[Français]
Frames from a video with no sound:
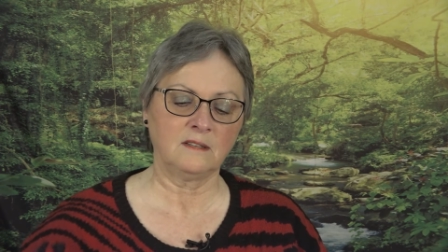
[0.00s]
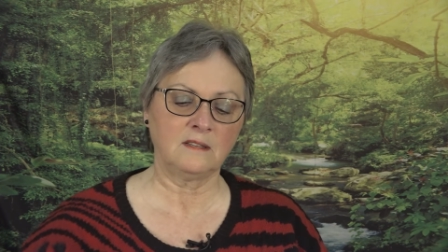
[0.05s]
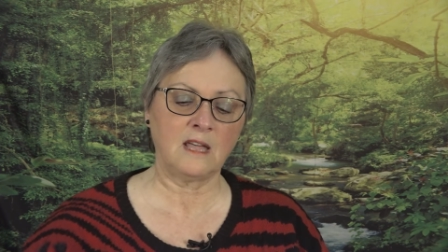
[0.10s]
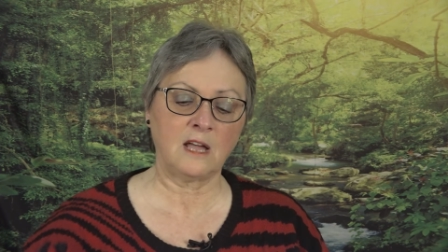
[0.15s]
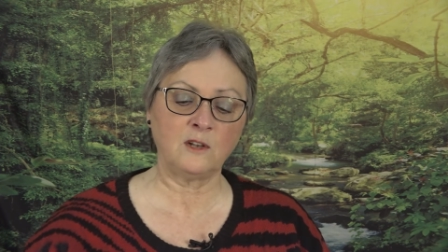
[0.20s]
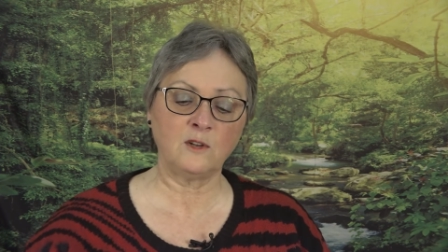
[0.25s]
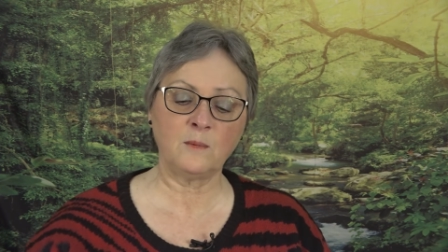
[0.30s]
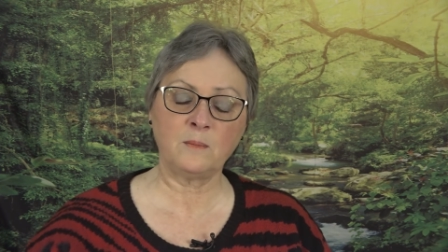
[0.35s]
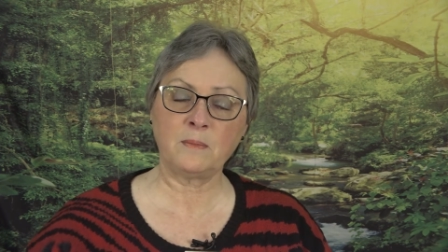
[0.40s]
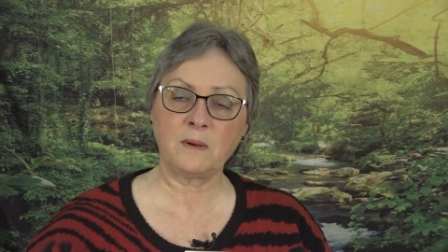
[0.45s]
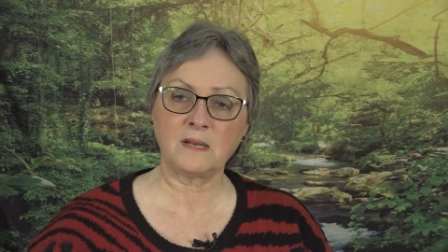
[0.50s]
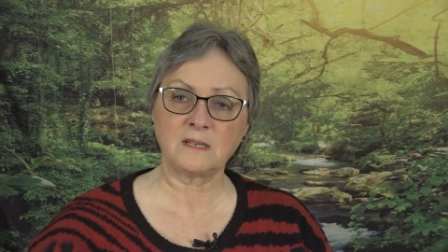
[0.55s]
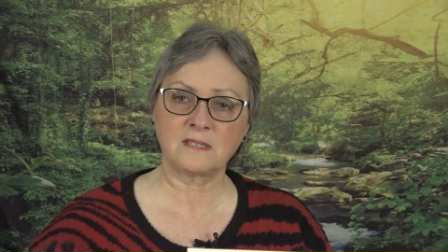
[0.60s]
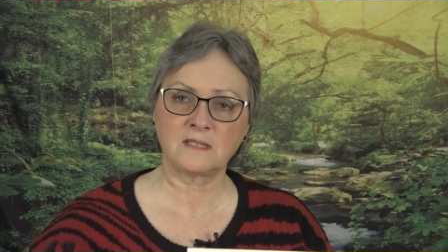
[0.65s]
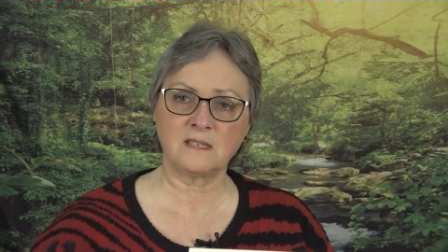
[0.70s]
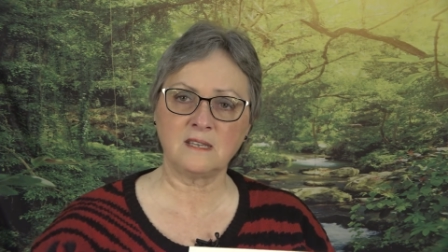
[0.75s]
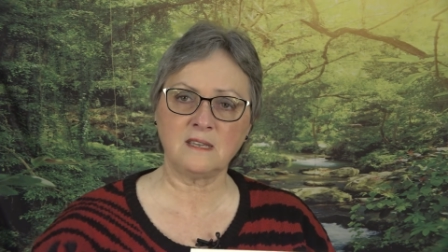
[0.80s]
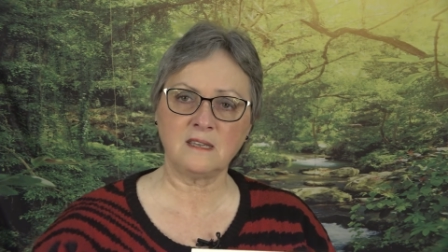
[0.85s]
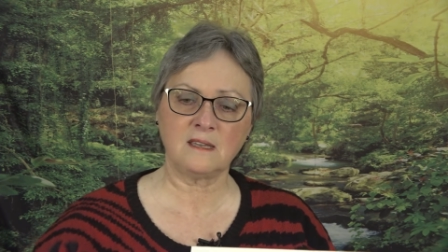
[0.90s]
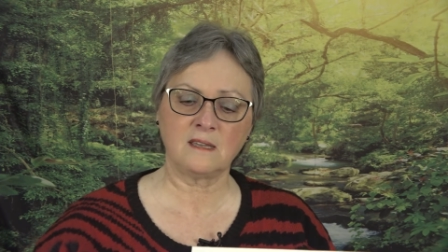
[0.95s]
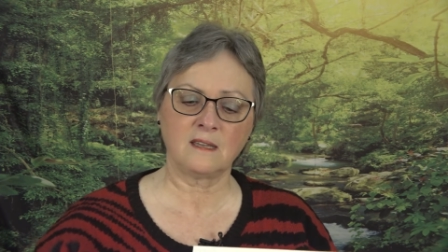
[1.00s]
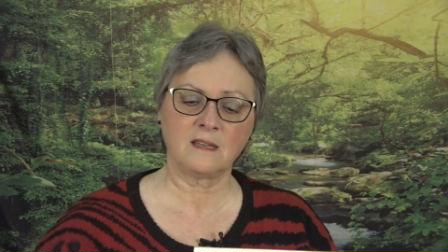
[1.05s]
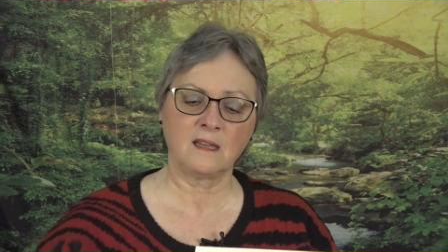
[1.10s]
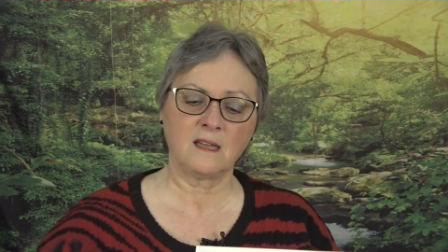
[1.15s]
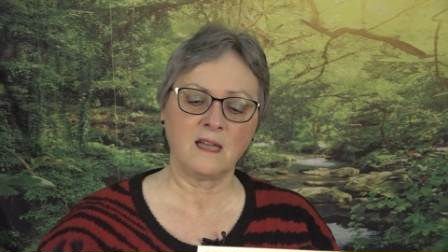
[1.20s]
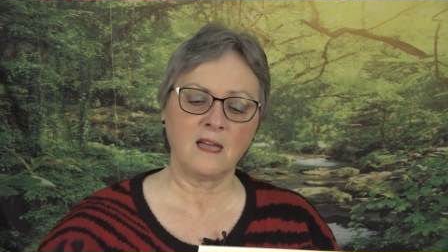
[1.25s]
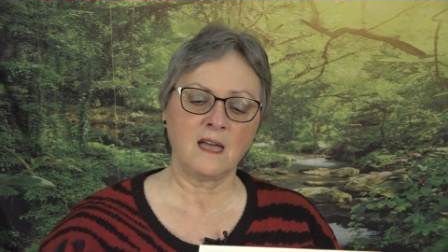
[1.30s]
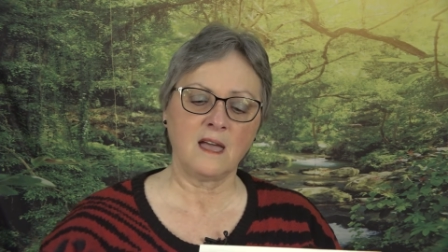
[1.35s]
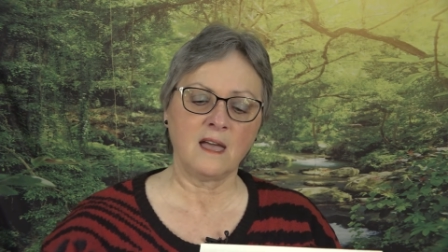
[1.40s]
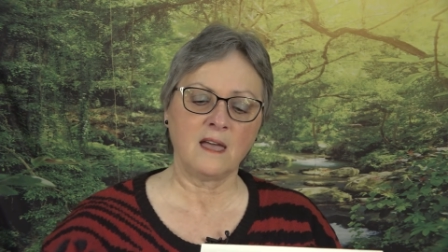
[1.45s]
Dans le passé,
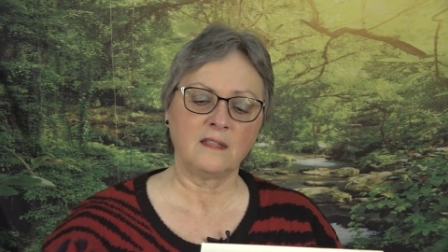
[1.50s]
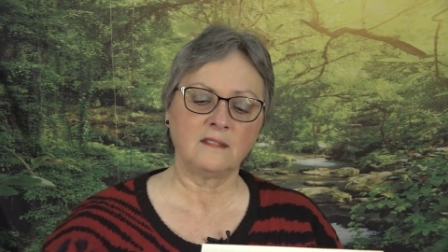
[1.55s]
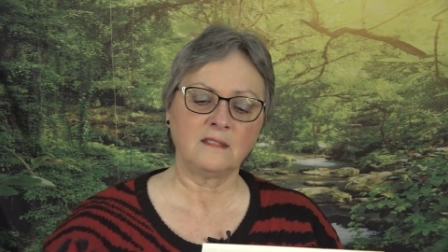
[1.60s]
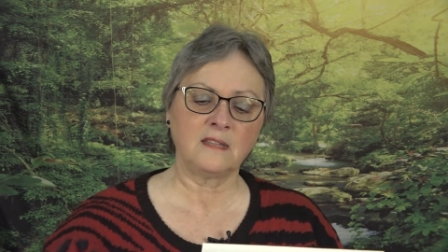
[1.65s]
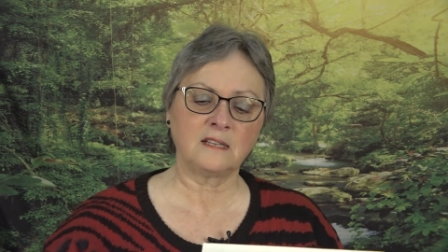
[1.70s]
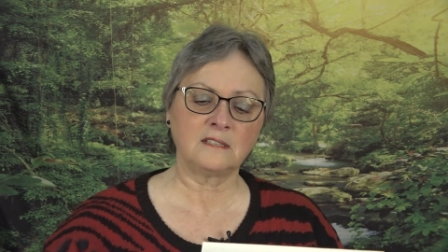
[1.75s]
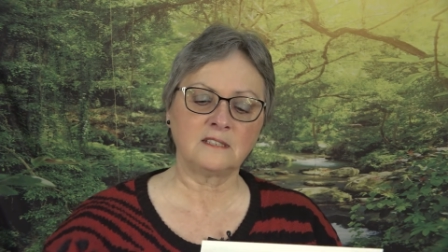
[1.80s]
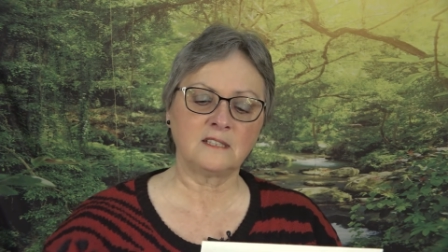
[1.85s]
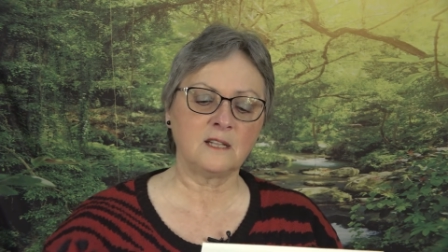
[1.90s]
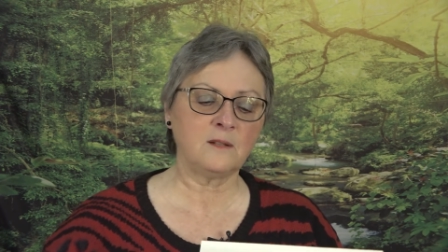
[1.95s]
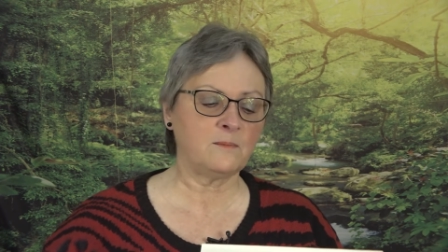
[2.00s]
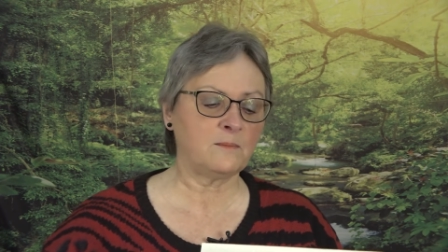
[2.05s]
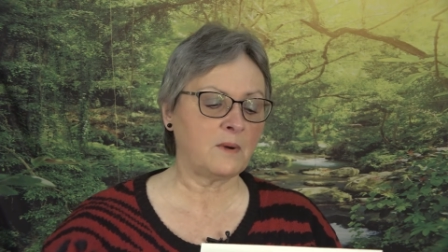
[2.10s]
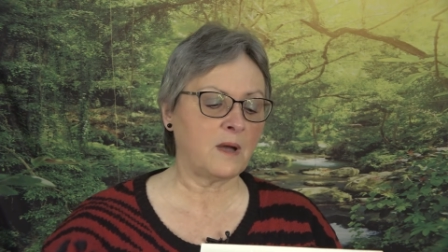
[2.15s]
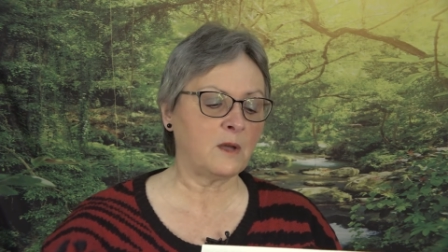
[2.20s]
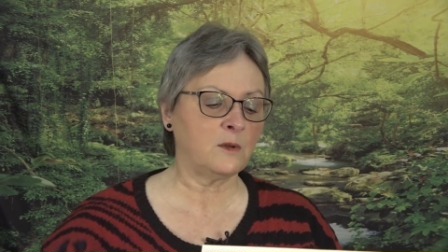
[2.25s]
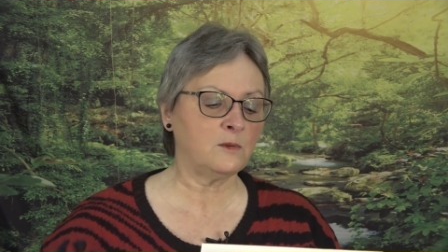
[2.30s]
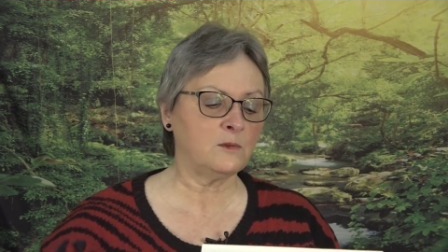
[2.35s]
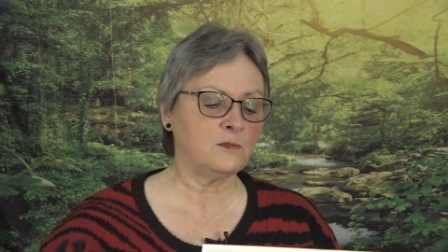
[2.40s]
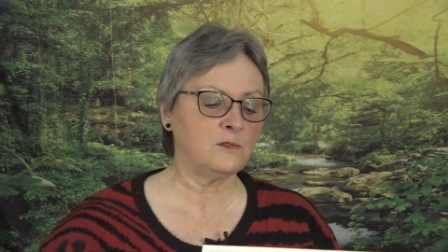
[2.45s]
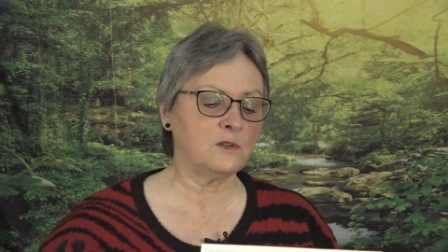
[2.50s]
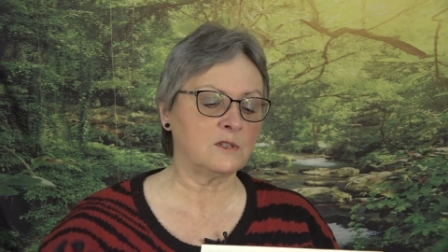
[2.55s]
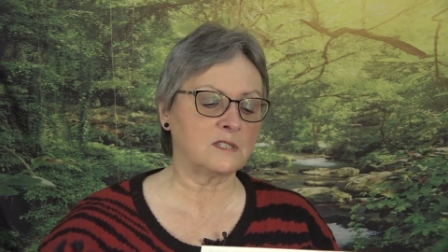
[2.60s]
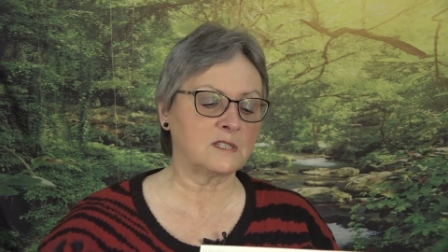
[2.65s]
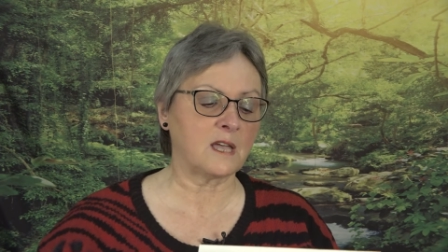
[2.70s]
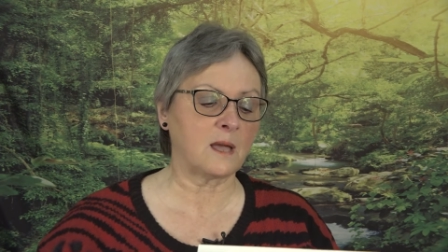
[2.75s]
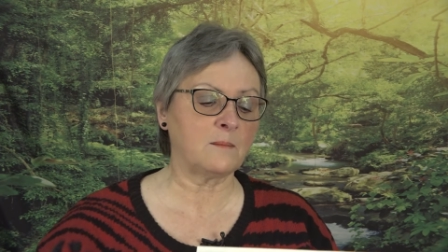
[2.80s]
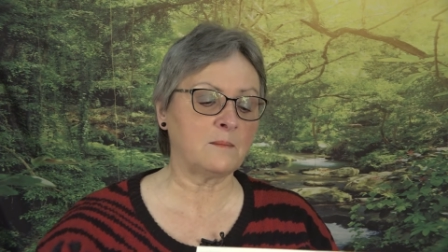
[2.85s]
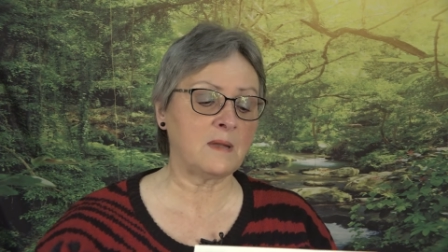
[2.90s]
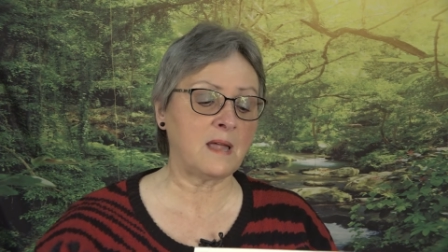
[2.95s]
n'a-t-il pas eu de
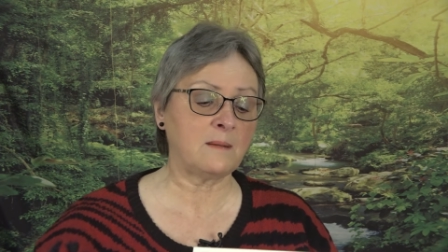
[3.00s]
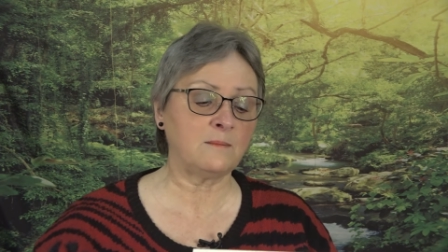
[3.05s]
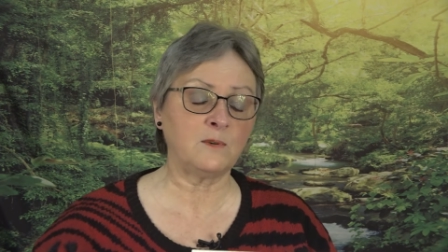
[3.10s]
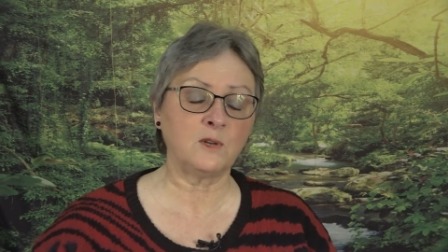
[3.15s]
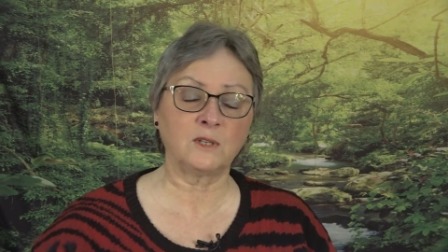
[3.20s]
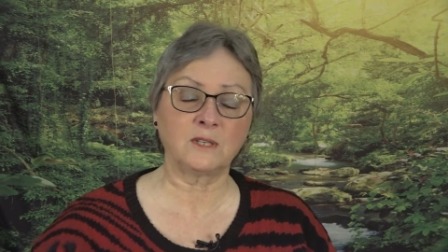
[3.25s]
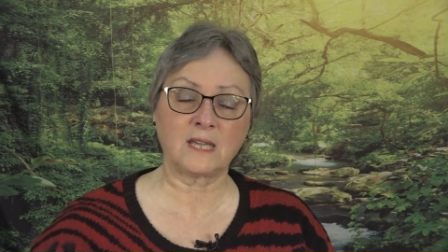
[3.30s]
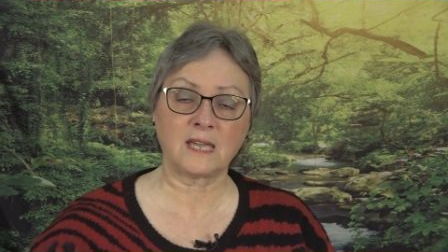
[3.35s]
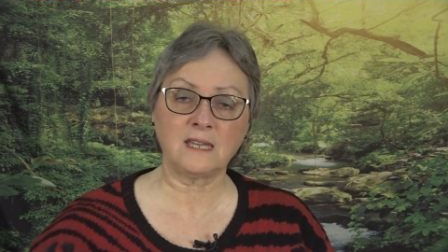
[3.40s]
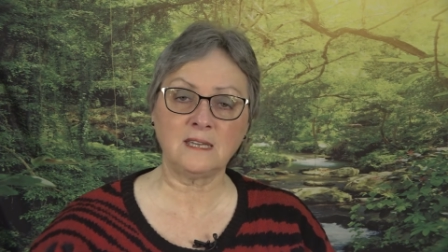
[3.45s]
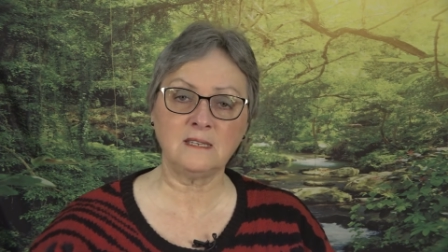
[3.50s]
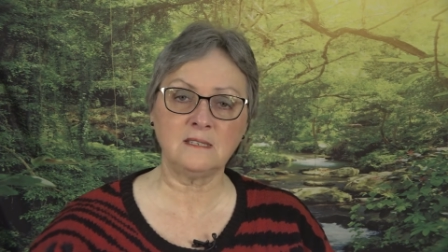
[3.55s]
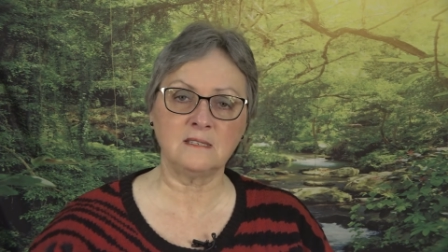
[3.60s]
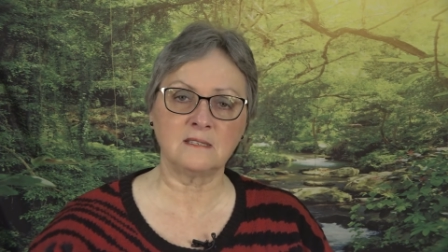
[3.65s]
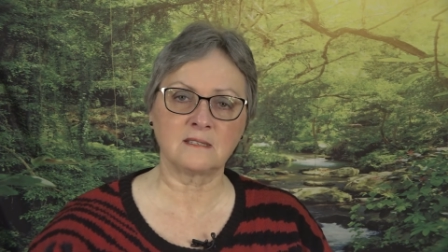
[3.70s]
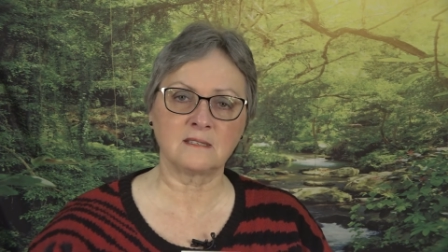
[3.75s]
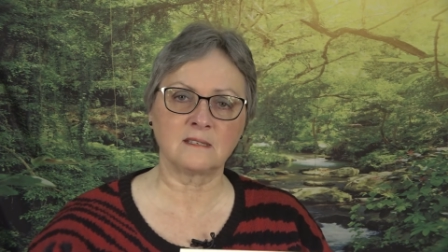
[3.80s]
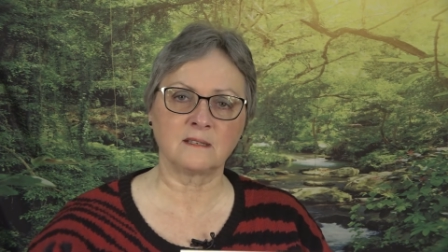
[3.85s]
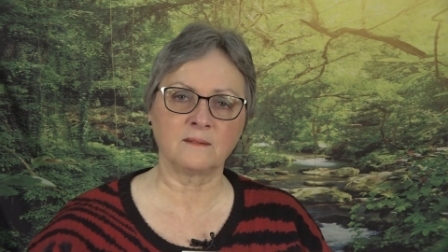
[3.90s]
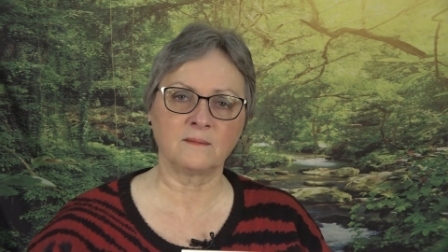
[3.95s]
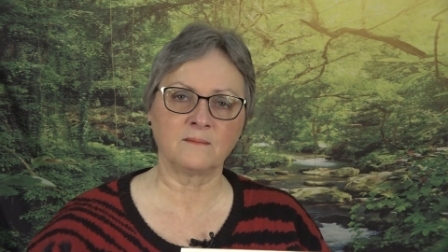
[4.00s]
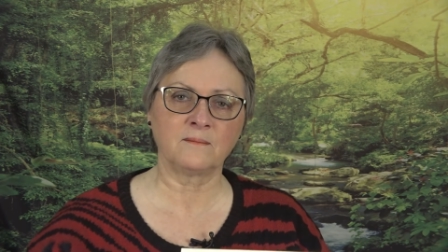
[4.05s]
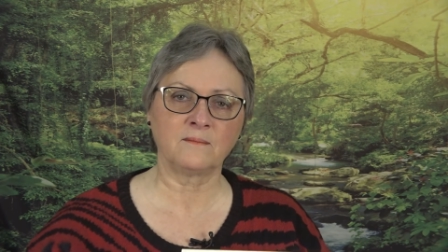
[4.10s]
semblables crises?